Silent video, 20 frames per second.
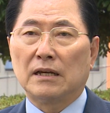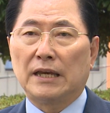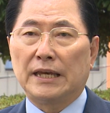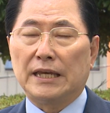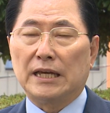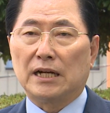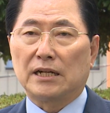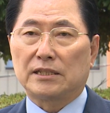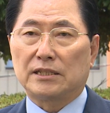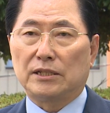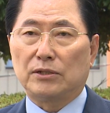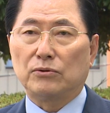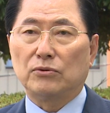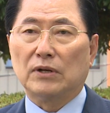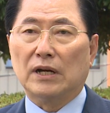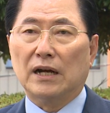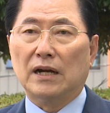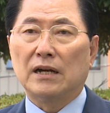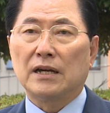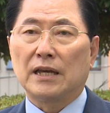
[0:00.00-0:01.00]
해양
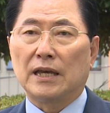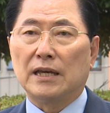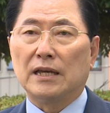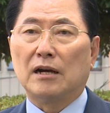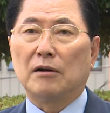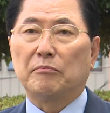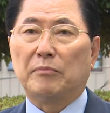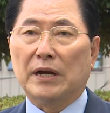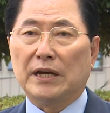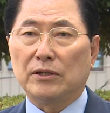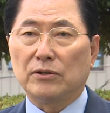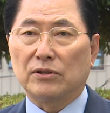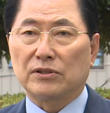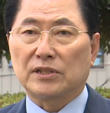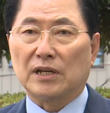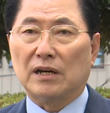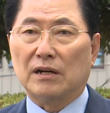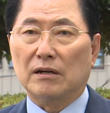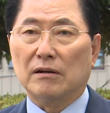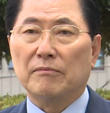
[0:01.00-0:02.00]
치유와 해양 바이오
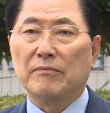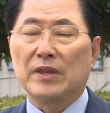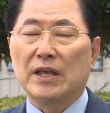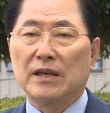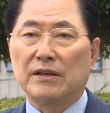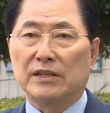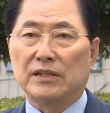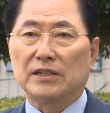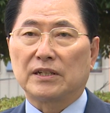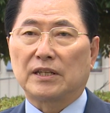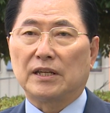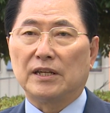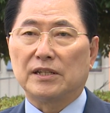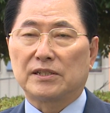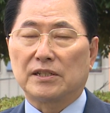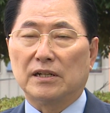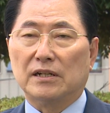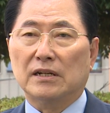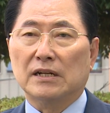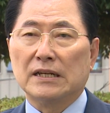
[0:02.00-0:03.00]
산업 이렇게
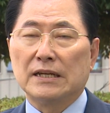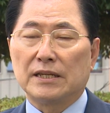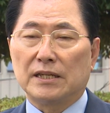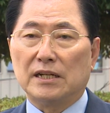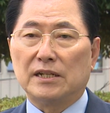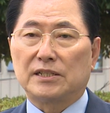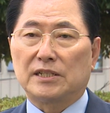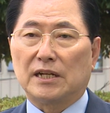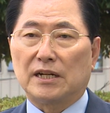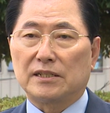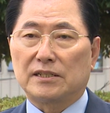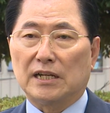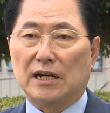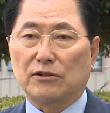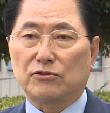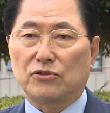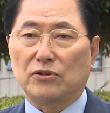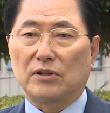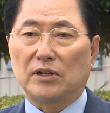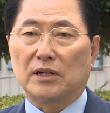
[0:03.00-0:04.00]
해서 일자리
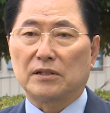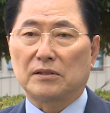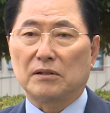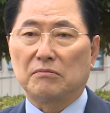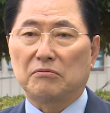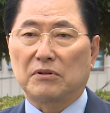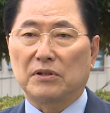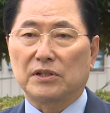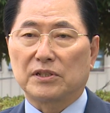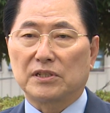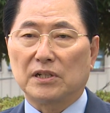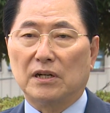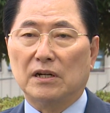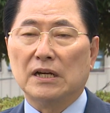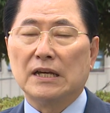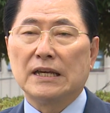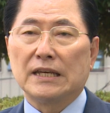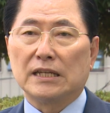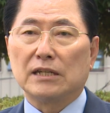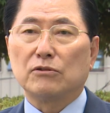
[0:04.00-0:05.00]
창출과 더불어서
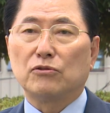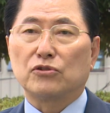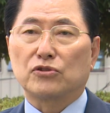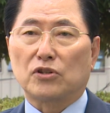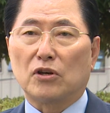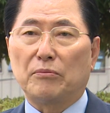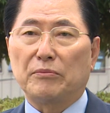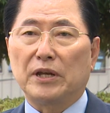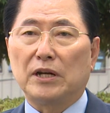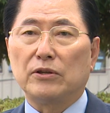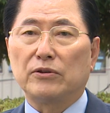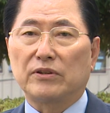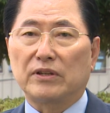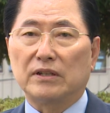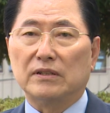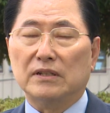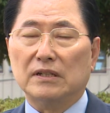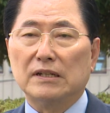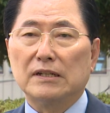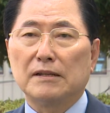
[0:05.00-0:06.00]
인구 소멸
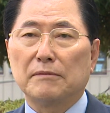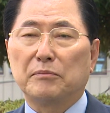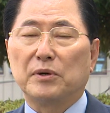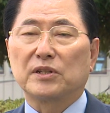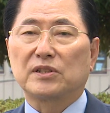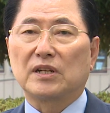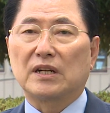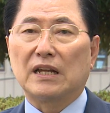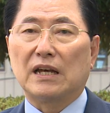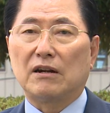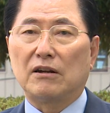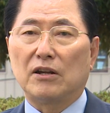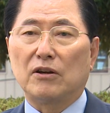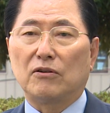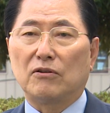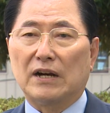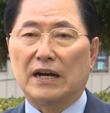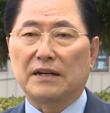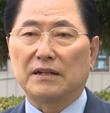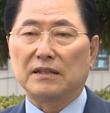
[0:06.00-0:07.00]
위기를
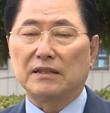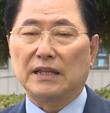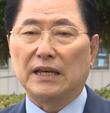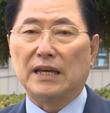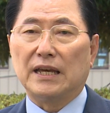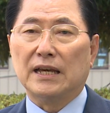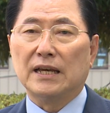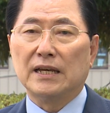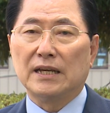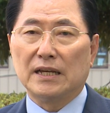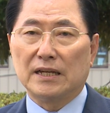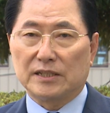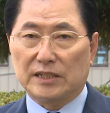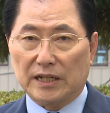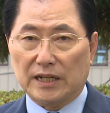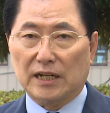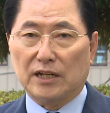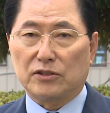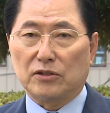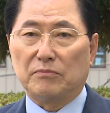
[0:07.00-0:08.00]
벗어나려고 하는데
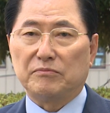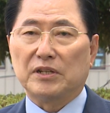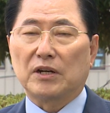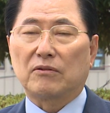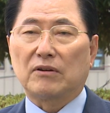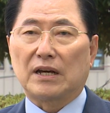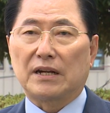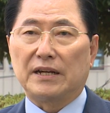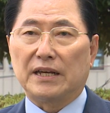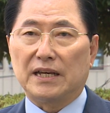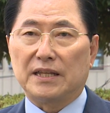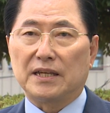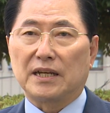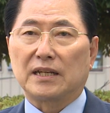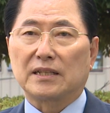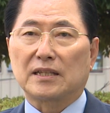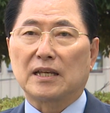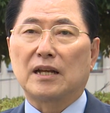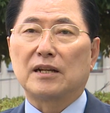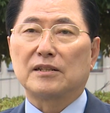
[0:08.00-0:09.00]
제가 좀 역할을 해야
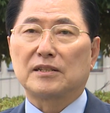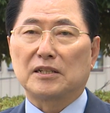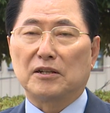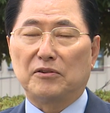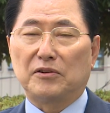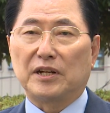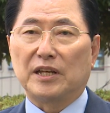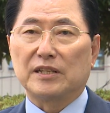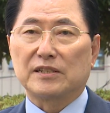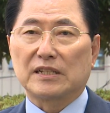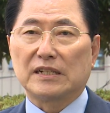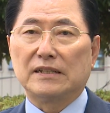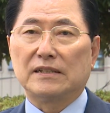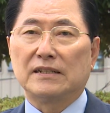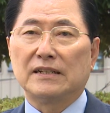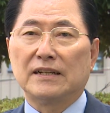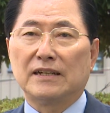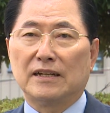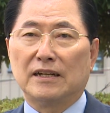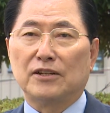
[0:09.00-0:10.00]
되겠다는 차원에서
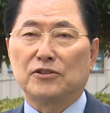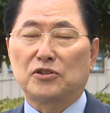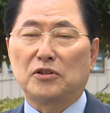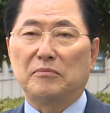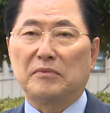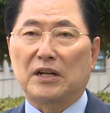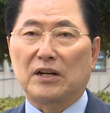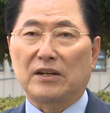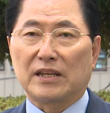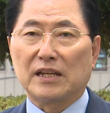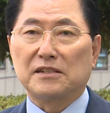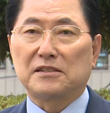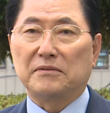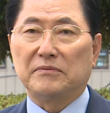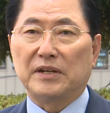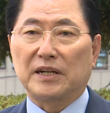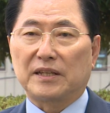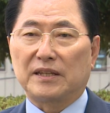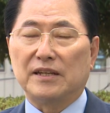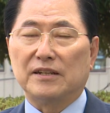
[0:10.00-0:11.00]
아, 출마를
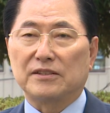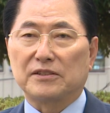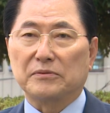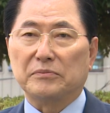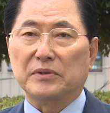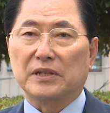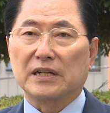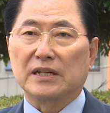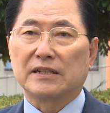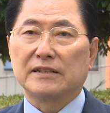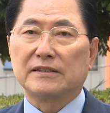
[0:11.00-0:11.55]
결심하게 되었습니다.